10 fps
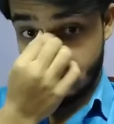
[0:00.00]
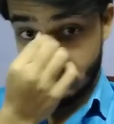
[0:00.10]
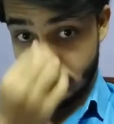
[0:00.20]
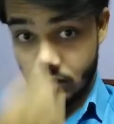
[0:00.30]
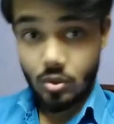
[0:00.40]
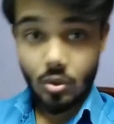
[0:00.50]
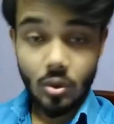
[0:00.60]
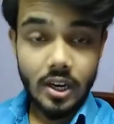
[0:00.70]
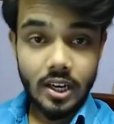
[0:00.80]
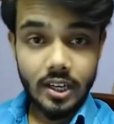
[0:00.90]
सो
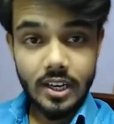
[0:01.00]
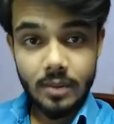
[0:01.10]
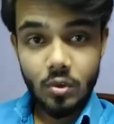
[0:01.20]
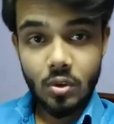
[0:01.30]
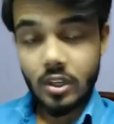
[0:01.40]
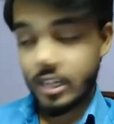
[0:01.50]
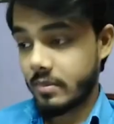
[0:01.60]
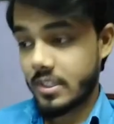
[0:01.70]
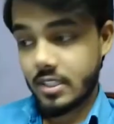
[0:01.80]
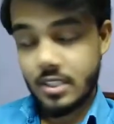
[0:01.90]
अगर आपको ऑनलाइन में
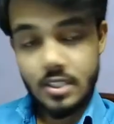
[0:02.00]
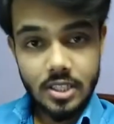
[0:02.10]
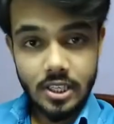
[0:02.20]
सक्सेस चाहिए